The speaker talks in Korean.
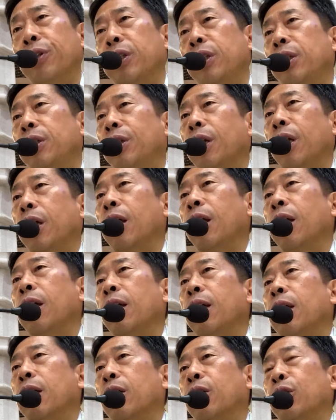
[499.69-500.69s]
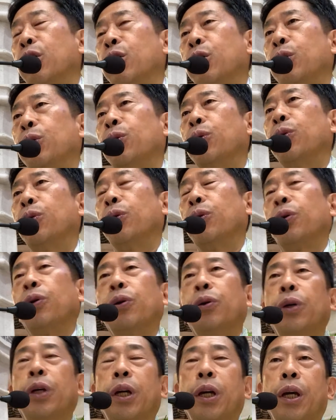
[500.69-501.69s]
이게
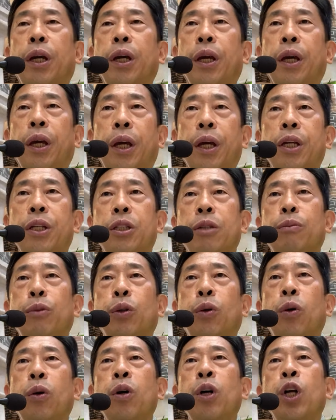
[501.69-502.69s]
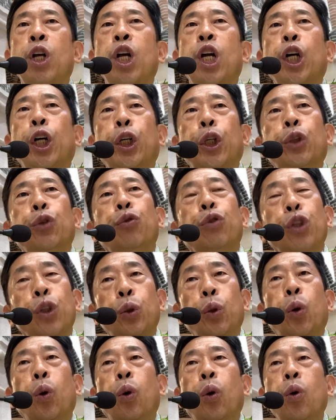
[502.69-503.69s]
그리스도교의 핵심이고 그래서
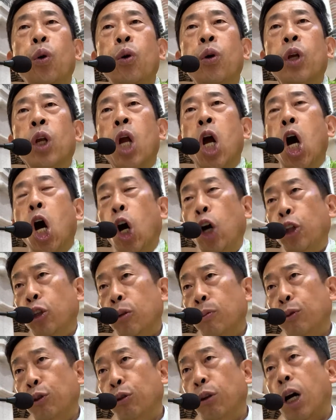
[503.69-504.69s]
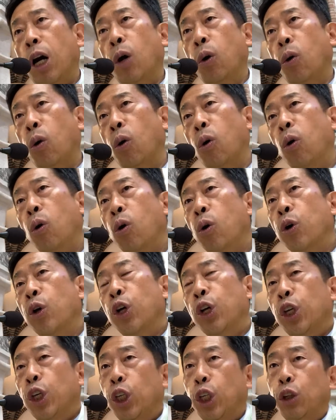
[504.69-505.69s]
우리도 헌금도
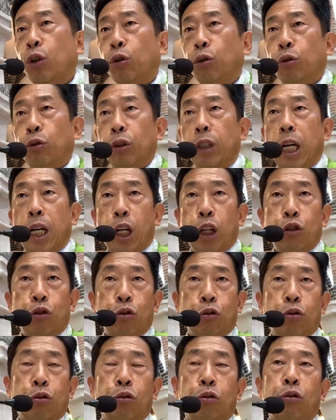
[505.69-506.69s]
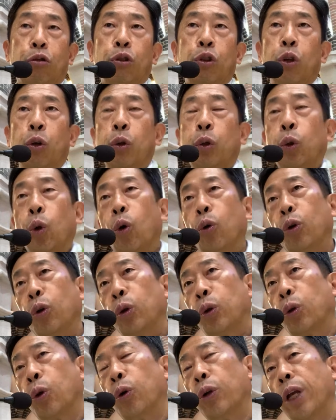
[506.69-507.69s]
하고 이웃도 나눠주고 또
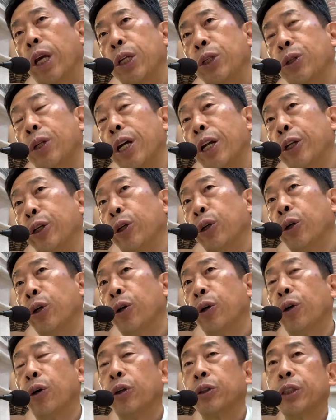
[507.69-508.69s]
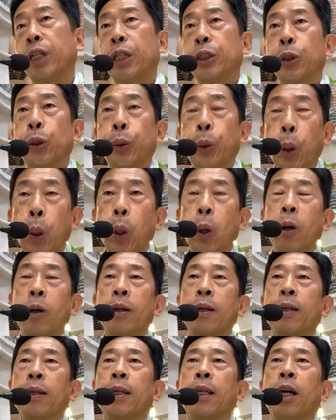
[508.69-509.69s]
도, 도네이션 하는
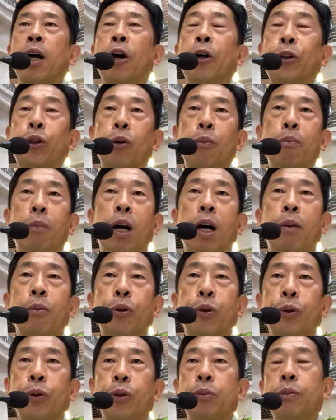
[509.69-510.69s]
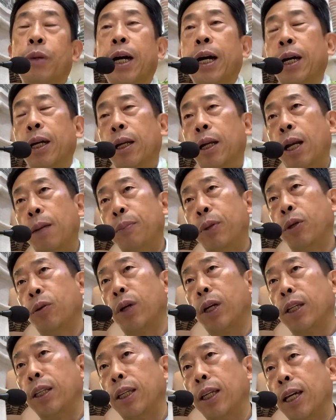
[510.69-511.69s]
것에서도 어떤 마음으로 좀 할 필요가
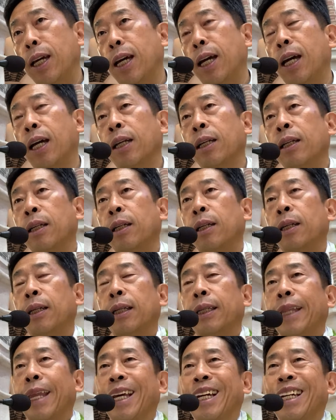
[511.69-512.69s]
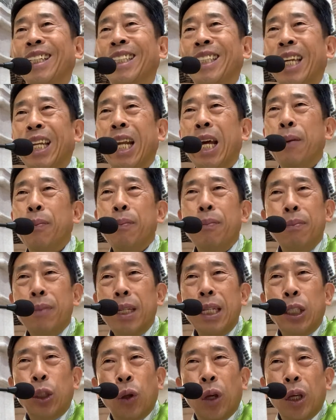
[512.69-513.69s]
있냐. 네, 그
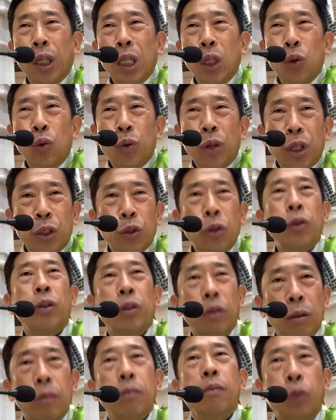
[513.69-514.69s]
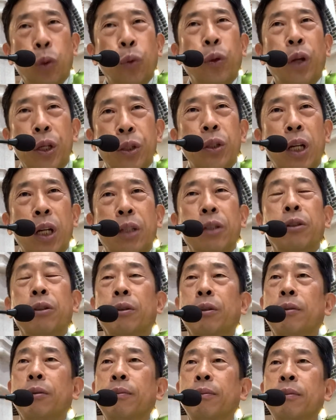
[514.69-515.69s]
사람이 되기 위해서 도네이션 하는
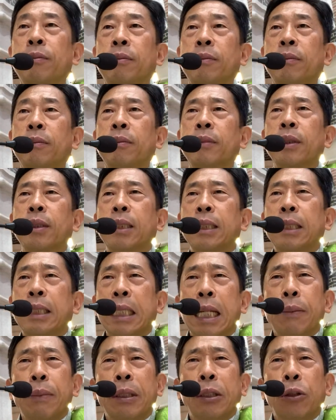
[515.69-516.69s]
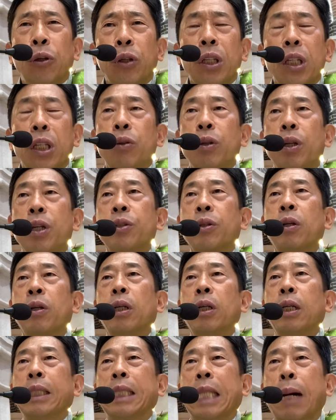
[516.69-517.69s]
거그 사람이 되기 위해서.
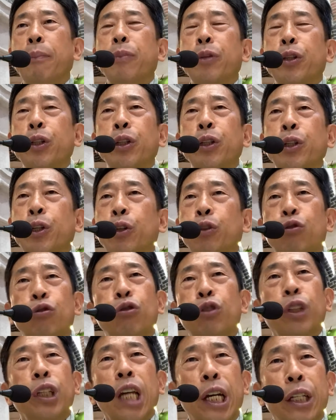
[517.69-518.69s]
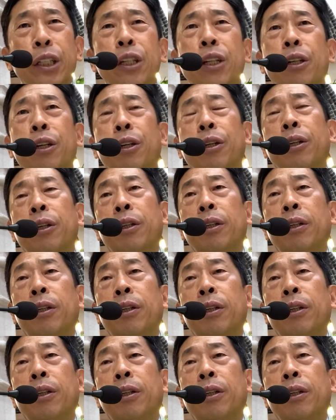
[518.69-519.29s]
남는 거 주는 게 아니에요.